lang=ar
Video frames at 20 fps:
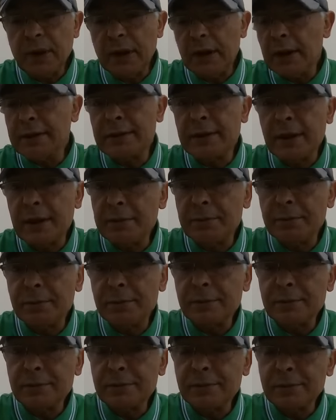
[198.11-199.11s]
على
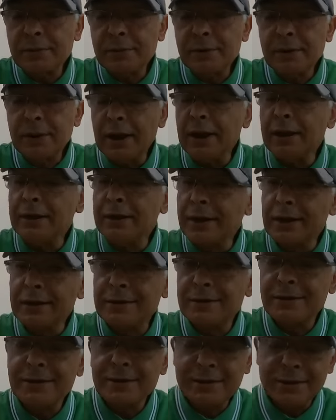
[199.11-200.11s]
حساب
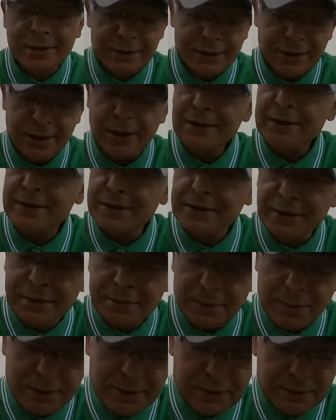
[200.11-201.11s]
الاحداث ديال هاد
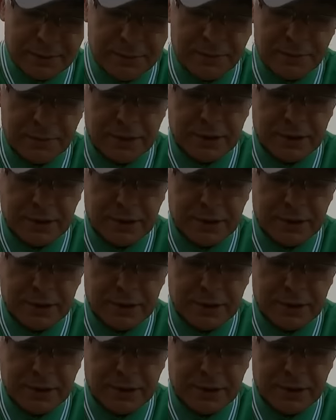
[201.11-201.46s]
السيمانه